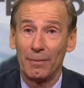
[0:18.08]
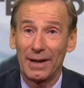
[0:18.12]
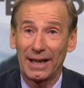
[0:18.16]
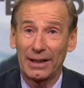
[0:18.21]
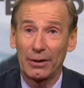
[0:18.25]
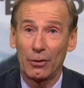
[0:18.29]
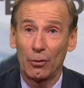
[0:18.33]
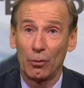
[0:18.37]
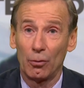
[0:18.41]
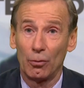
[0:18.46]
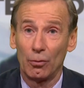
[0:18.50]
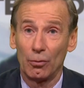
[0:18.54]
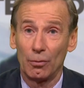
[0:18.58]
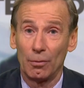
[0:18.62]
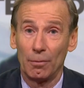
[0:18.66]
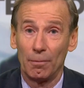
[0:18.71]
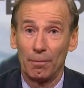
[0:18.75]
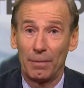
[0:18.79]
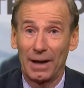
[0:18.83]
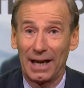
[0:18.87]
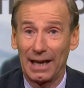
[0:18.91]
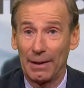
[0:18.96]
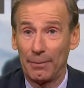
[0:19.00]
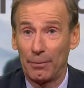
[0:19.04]
Macron
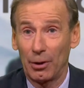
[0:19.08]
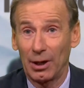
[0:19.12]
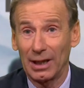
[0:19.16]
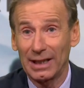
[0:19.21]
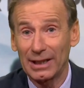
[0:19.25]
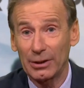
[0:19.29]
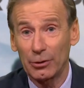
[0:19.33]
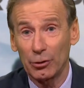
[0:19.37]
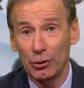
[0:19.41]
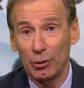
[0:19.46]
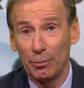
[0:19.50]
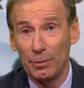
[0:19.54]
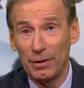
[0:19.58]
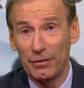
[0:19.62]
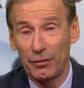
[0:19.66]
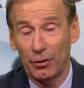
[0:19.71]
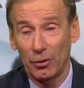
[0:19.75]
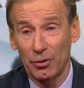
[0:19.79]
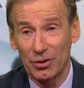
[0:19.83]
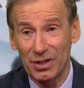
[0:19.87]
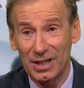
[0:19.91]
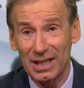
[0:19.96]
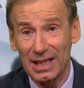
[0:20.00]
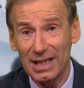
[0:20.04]
par rapport à l'économie
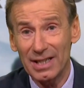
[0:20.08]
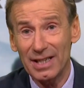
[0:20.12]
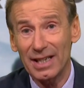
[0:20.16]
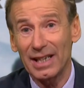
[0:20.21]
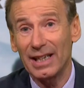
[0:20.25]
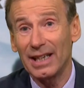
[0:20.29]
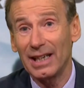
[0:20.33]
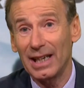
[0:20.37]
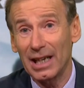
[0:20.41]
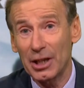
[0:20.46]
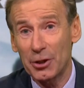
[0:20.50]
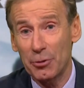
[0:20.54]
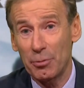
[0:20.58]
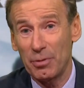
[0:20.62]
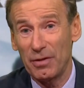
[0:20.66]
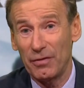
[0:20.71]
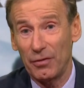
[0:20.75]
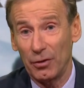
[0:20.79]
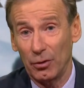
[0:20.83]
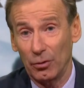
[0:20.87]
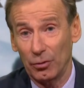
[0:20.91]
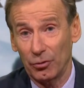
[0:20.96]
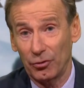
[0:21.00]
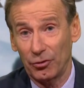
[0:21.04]
française est la
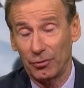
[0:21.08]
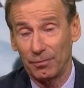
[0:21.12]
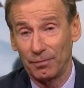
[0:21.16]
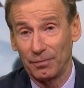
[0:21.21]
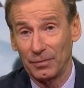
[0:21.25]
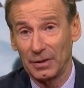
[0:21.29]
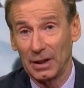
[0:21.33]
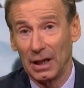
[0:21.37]
suivante.